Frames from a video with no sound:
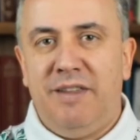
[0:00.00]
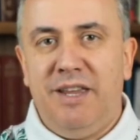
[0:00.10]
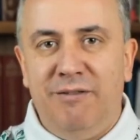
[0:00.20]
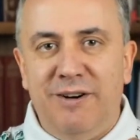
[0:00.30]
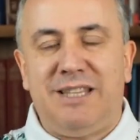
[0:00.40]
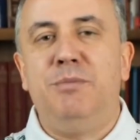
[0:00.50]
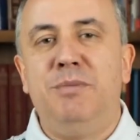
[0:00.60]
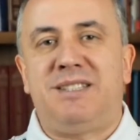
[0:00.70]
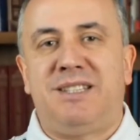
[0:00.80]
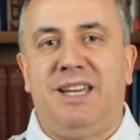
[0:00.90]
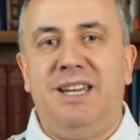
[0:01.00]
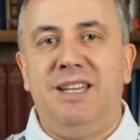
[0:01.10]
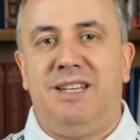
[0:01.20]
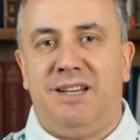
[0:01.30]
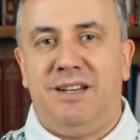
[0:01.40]
И в этом есть
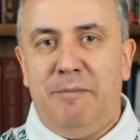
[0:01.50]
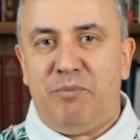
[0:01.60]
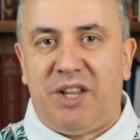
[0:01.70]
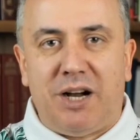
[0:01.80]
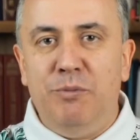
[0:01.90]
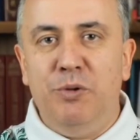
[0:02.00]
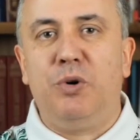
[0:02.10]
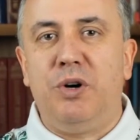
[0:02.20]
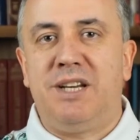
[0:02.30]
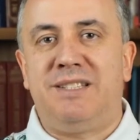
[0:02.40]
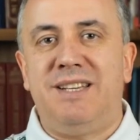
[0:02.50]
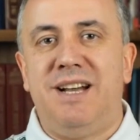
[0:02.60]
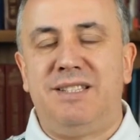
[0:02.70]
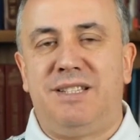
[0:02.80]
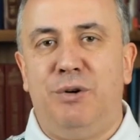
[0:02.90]
трагедия. Так много
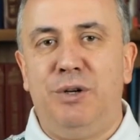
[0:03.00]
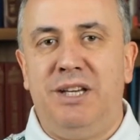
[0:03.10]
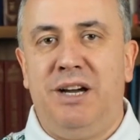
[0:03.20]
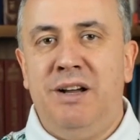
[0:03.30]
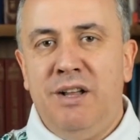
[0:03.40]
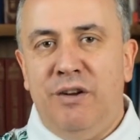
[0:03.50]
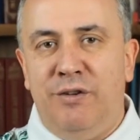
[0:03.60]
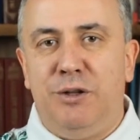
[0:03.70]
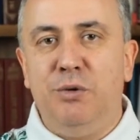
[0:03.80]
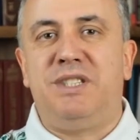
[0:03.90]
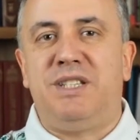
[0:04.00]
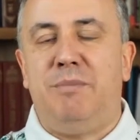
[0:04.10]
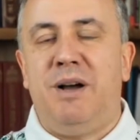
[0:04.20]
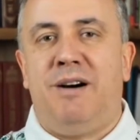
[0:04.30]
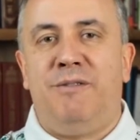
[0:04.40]
христиан сегодня ведут
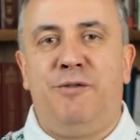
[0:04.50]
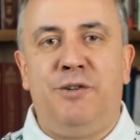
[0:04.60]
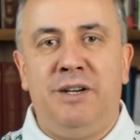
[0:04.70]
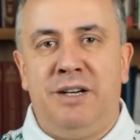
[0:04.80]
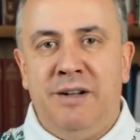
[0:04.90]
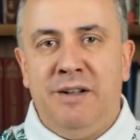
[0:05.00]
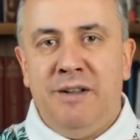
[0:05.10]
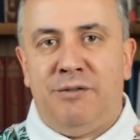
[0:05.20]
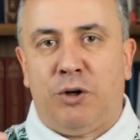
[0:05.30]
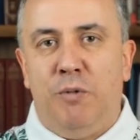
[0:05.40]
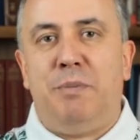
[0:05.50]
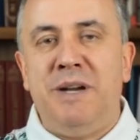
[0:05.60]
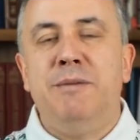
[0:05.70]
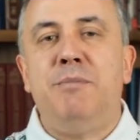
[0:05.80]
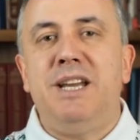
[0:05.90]
себя в, в таком
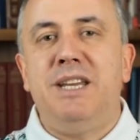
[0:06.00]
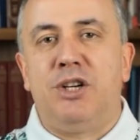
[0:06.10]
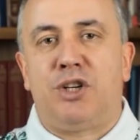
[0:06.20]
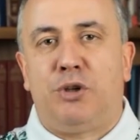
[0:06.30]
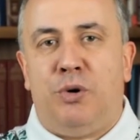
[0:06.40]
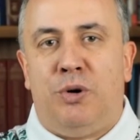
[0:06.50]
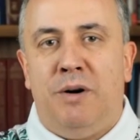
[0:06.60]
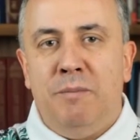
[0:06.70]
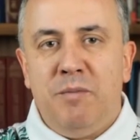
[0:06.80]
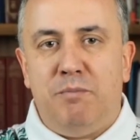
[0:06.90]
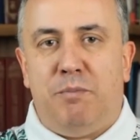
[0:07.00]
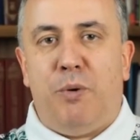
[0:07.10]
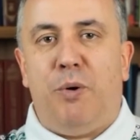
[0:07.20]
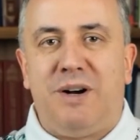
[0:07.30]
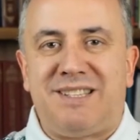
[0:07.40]
понимании, что
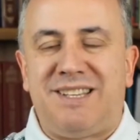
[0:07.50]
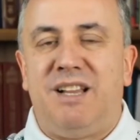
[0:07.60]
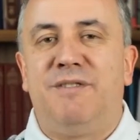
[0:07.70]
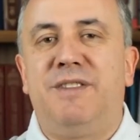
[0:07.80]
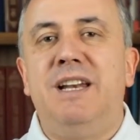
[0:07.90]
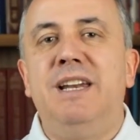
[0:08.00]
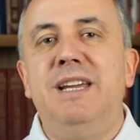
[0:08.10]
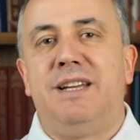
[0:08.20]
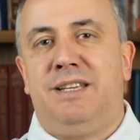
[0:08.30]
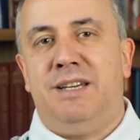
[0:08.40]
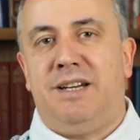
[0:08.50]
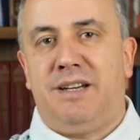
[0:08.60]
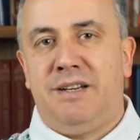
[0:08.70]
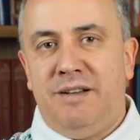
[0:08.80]
Бог стал вдали от них,